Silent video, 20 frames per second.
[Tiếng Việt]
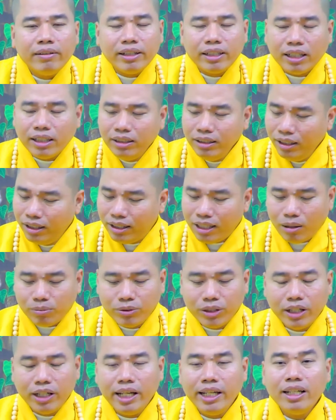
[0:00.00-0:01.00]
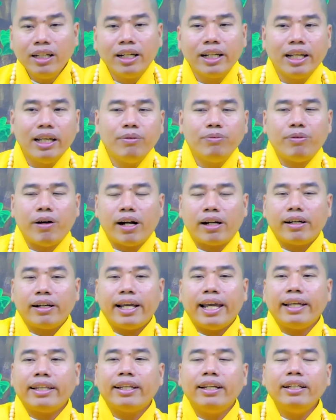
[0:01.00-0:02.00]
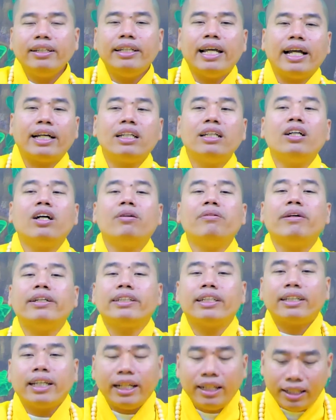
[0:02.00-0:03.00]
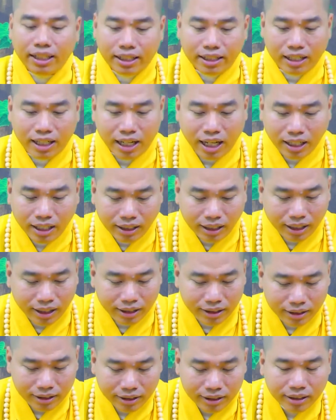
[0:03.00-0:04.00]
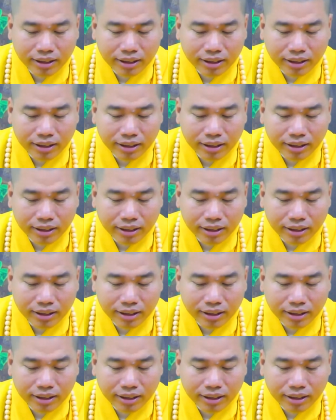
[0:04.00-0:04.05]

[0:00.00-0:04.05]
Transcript: vì thử vừa lòng vừa ý rồi niệm Phật rồi nghe như Đức giảng đi rồi vì sẽ thấy lợi ích à.